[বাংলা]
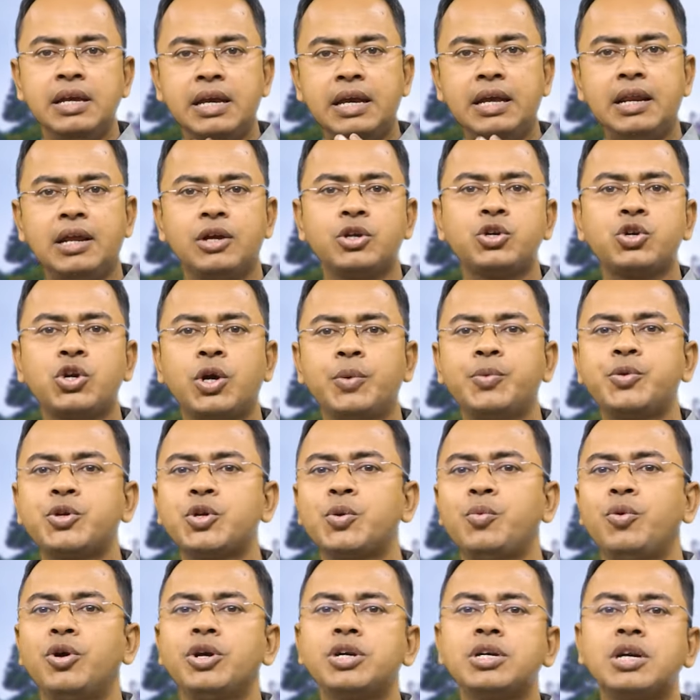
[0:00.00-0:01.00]
এরা
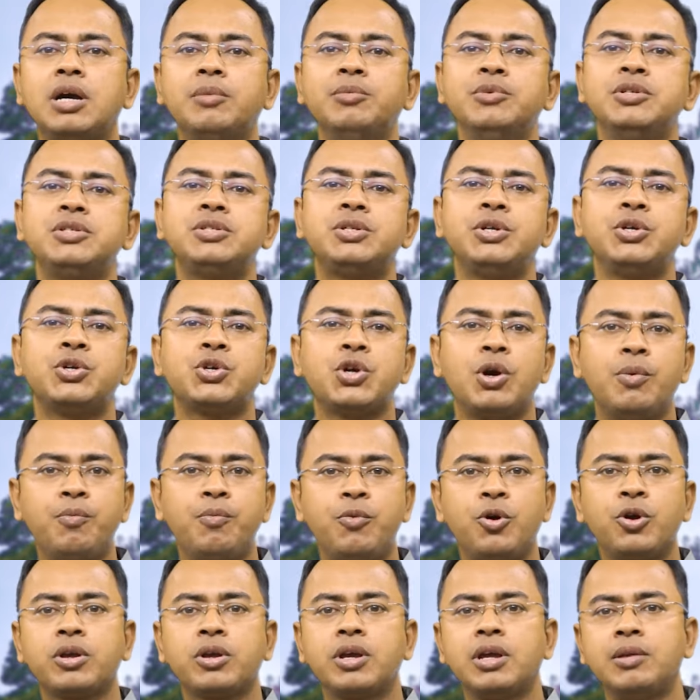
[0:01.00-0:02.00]
সবসময় স্বামী স্ত্রী
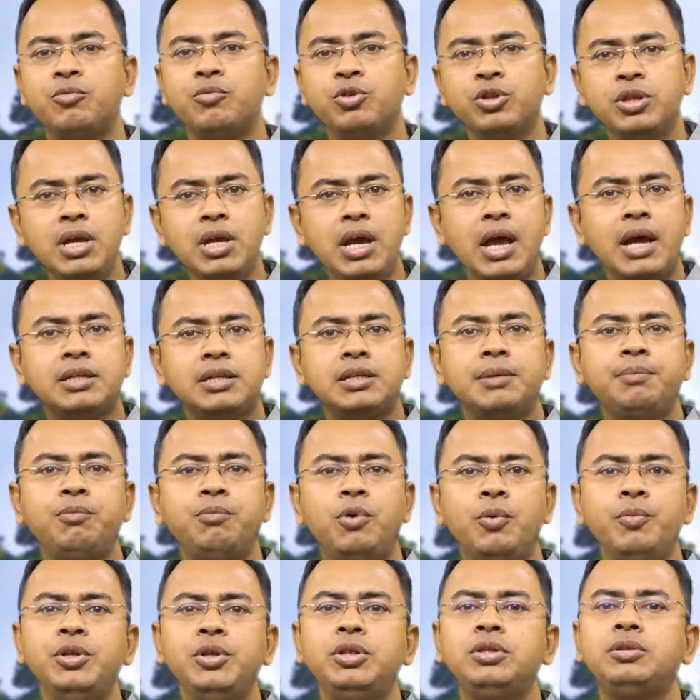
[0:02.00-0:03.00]
সম্পর্কের মধ্যে একটা
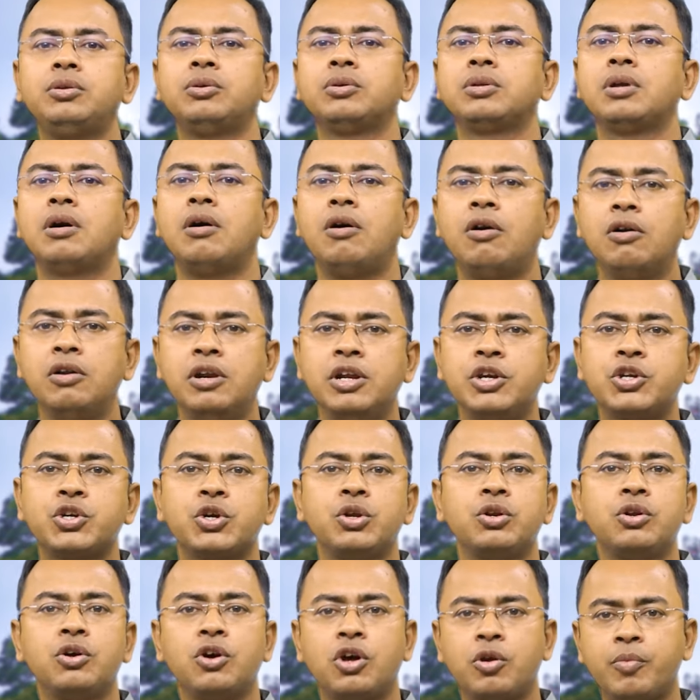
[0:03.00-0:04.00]
পবিত্রতা
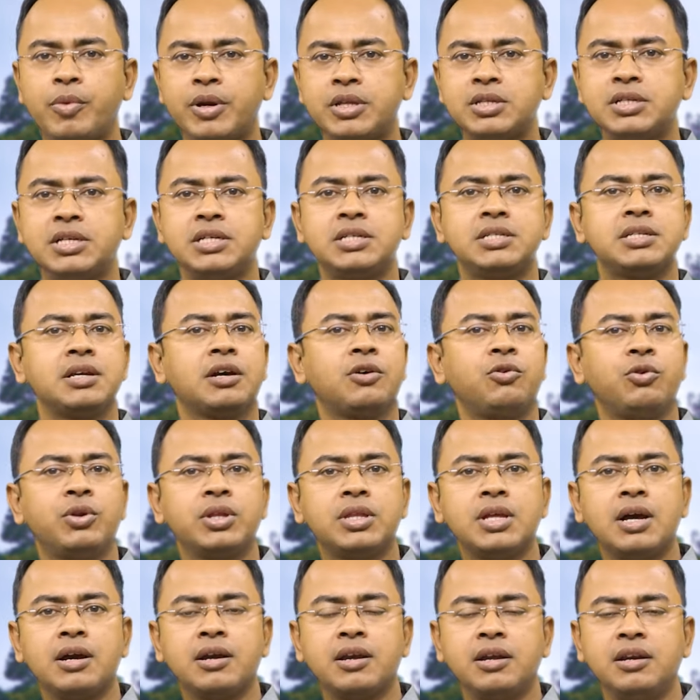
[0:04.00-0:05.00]
অন্বেষণ করবার চেষ্টা করে
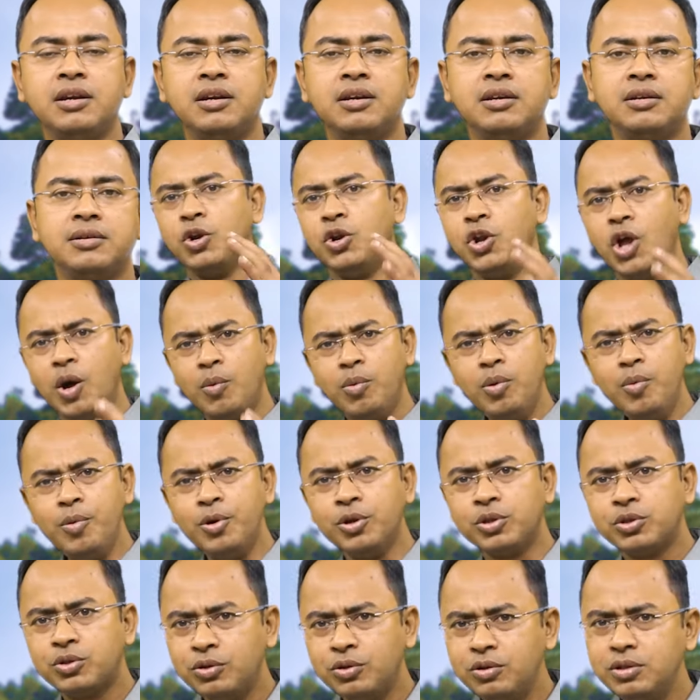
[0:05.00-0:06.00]
থাকেন
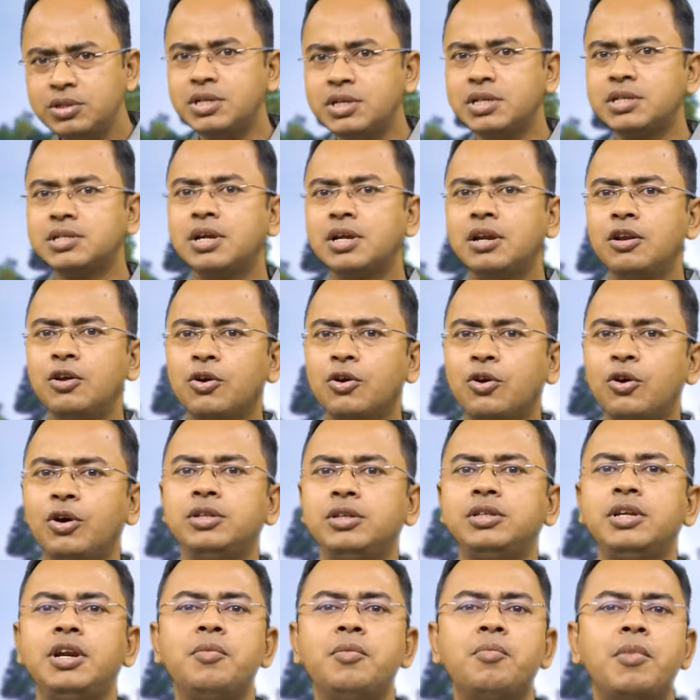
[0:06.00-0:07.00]
নবমত জ্যেষ্ঠা
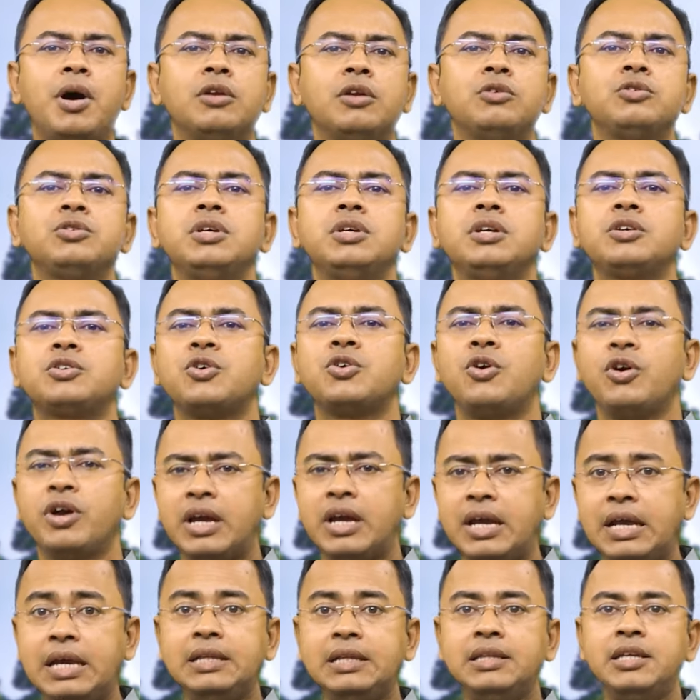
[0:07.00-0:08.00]
নক্ষত্রের মানুষদের
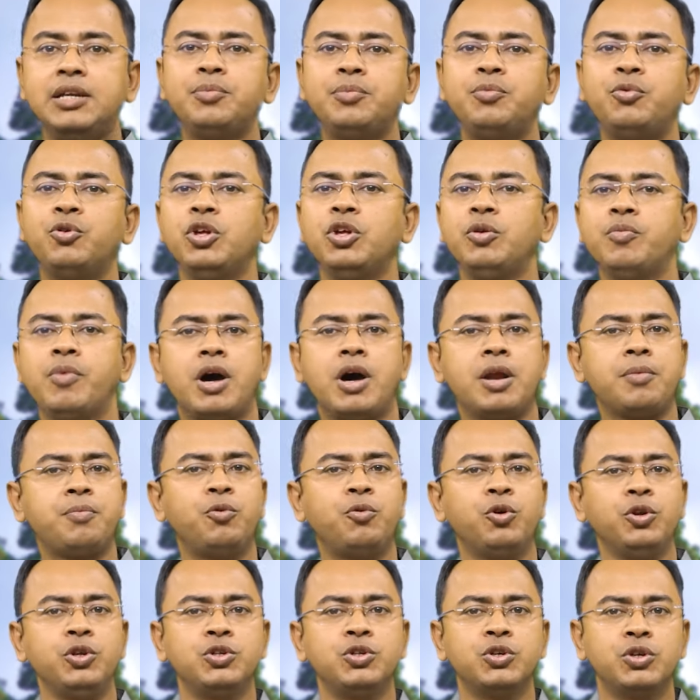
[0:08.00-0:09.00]
সঙ্গে এদের পরিবার
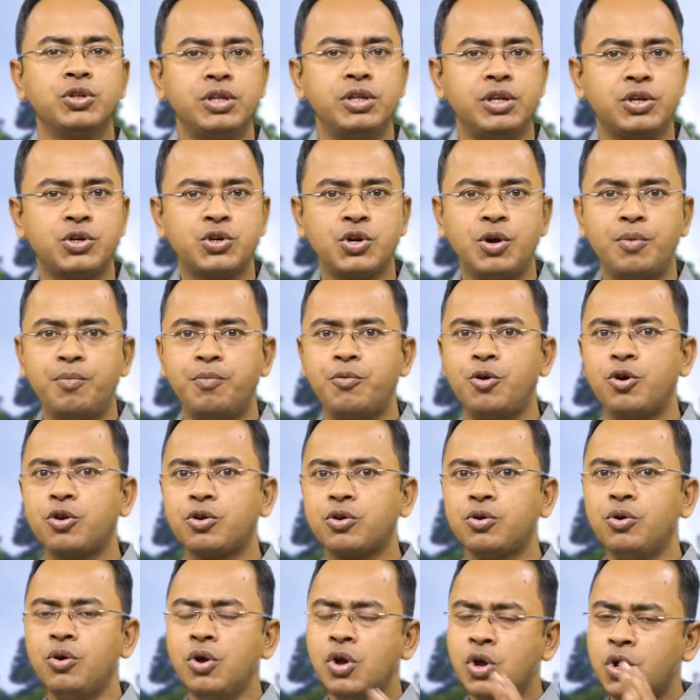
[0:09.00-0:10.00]
পরিজনদের সম্পর্ক